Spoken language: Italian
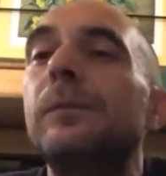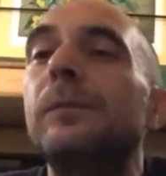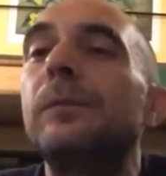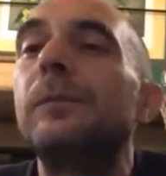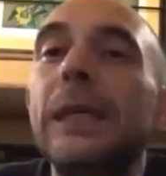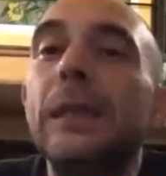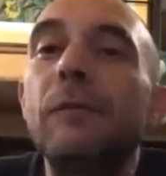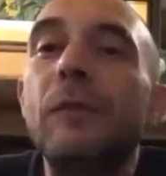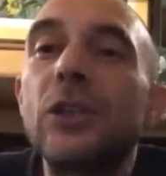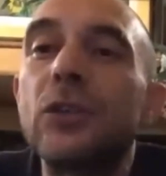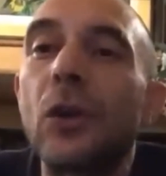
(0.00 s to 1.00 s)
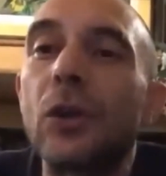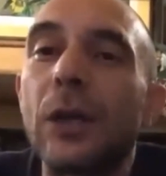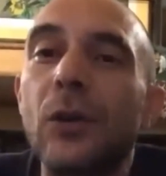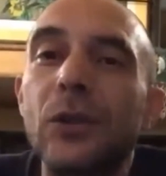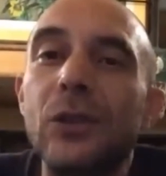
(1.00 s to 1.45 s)
poi invece sono
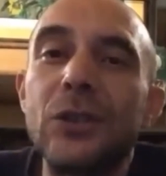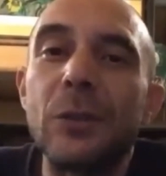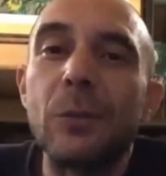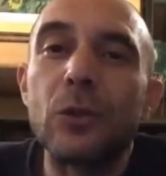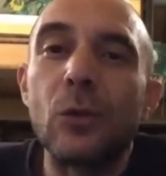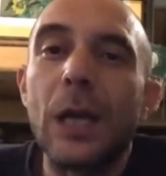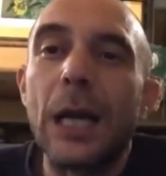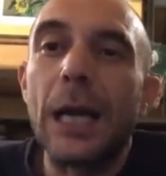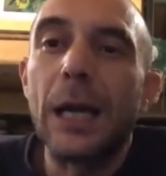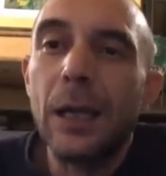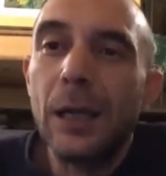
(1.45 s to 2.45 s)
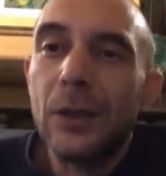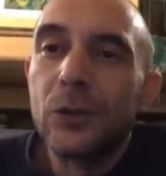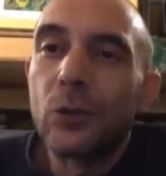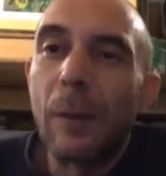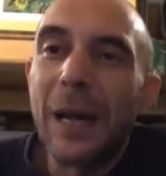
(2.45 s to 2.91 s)
d'accordissimo sulla,
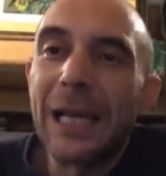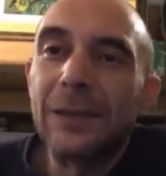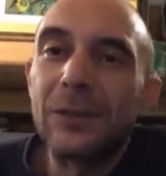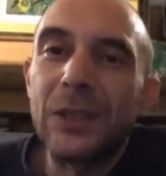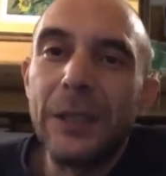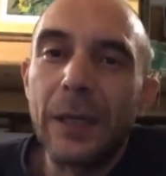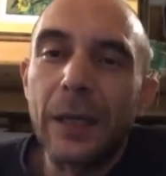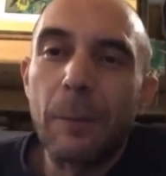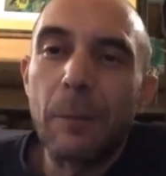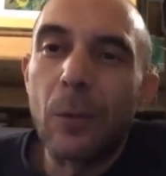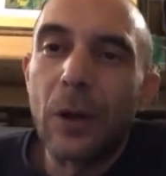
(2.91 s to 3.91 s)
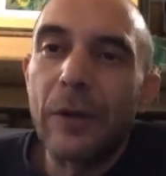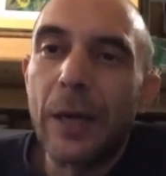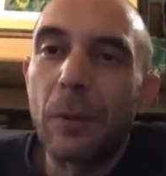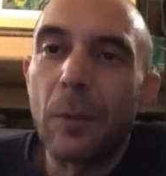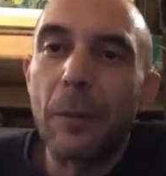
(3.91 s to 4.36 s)
sulla malattia, che è proprio una
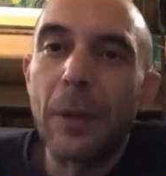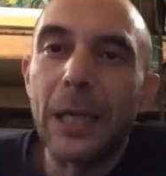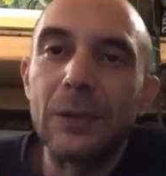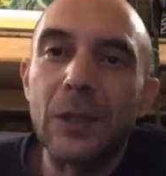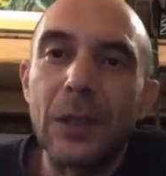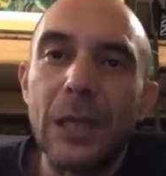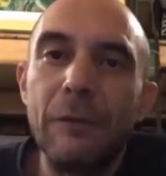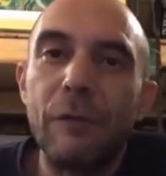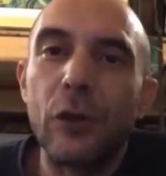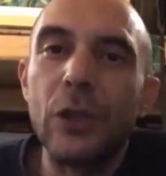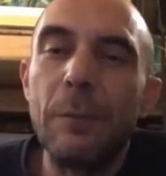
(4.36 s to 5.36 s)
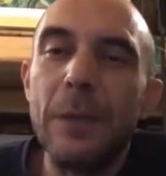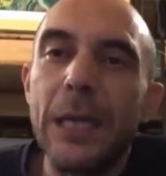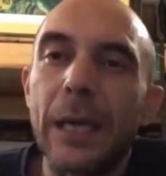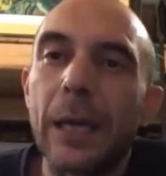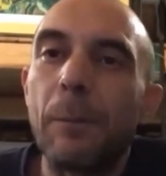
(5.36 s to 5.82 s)
vera e propria malattia
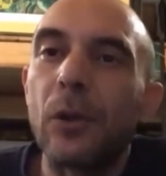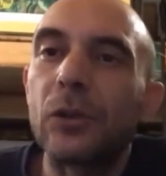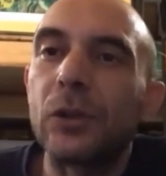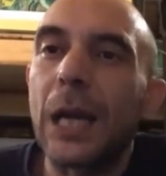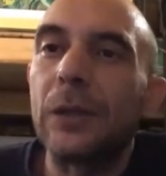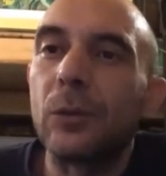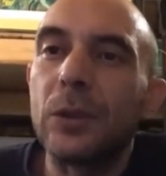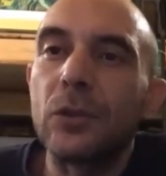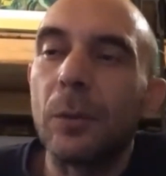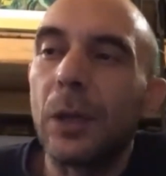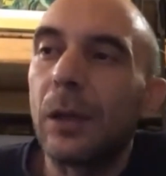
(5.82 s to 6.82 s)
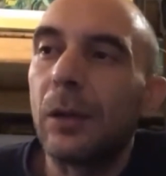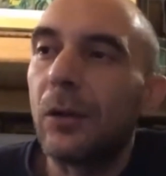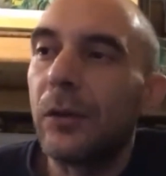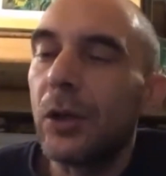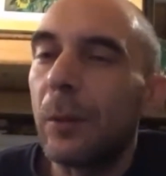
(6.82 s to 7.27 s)
dell'infodemia che ha portato, questo
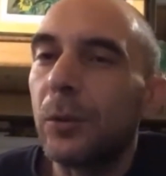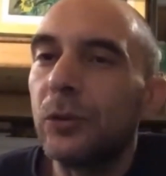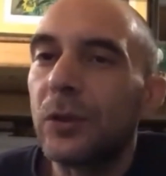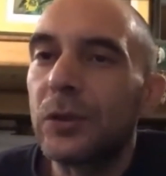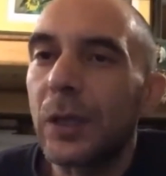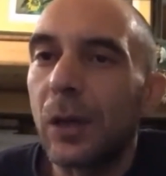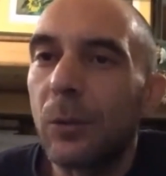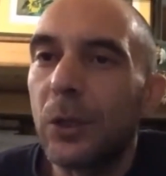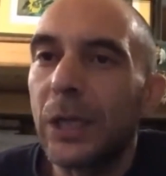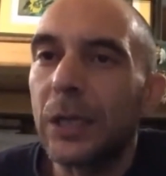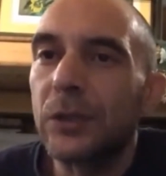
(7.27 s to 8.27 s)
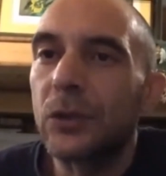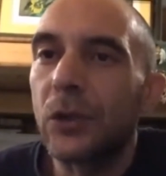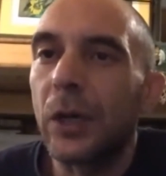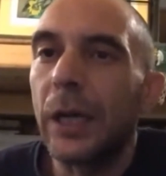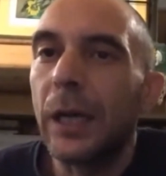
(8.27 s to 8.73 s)
lo vedo dal punto di vista della
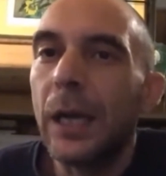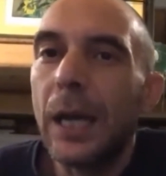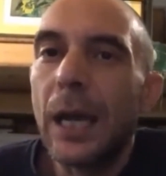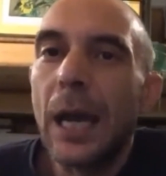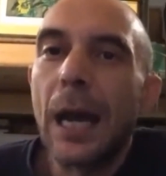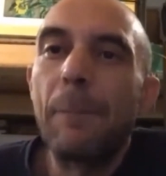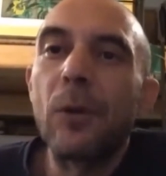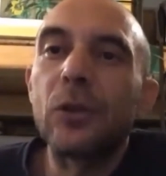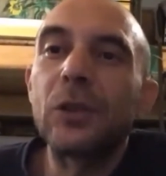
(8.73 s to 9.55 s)
comunicazione, ha